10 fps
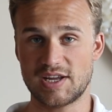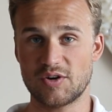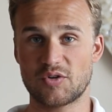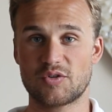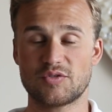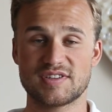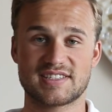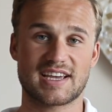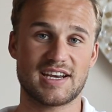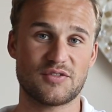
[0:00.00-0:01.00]
Ernährung, ein gutes
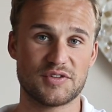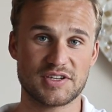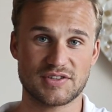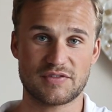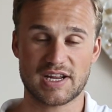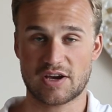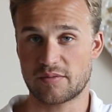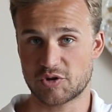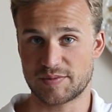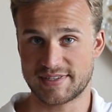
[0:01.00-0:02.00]
Training für dich und für deinen
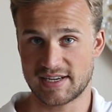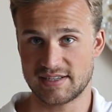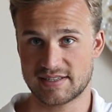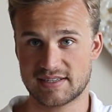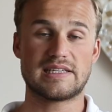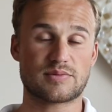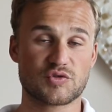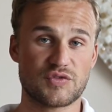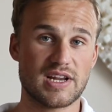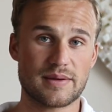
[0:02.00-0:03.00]
Körper speziell ist. Ich habe
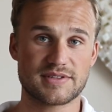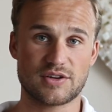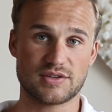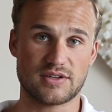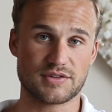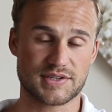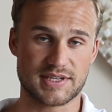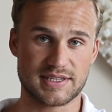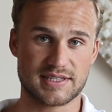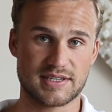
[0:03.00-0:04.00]
schon viele Apps da draußen
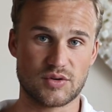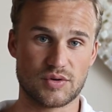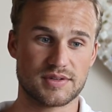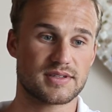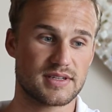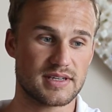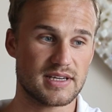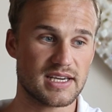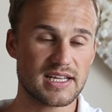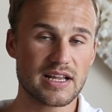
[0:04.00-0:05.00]
ausgetestet und
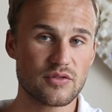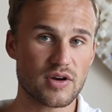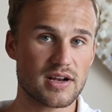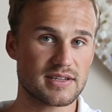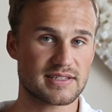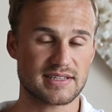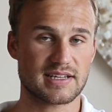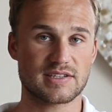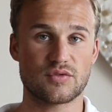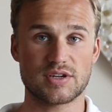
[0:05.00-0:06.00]
Individuell ist das
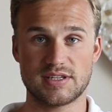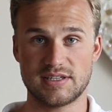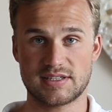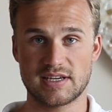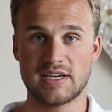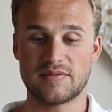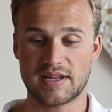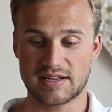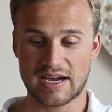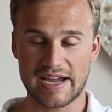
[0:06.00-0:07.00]
Ganze wirklich nicht.
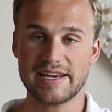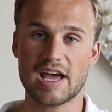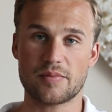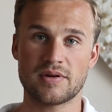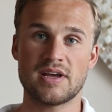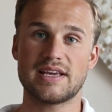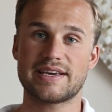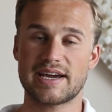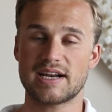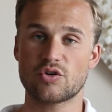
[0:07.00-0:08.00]
Denn keine App,
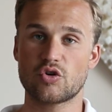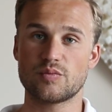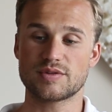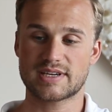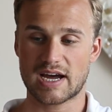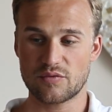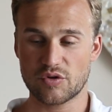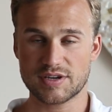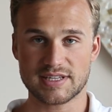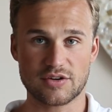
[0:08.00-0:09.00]
kein Algorithmus kann
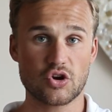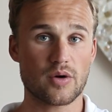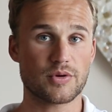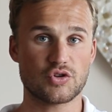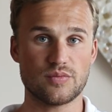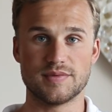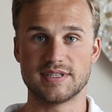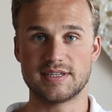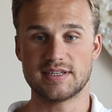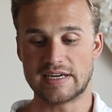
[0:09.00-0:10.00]
wirklich deinen Körpertypen
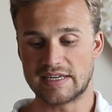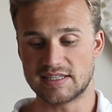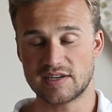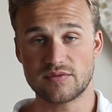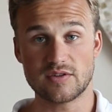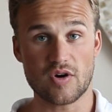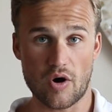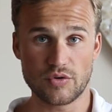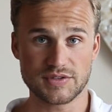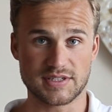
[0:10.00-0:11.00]
sehen, sehen, wie du
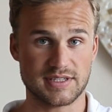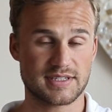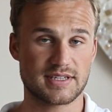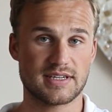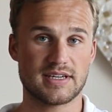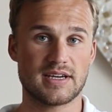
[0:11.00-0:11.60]
aussiehst.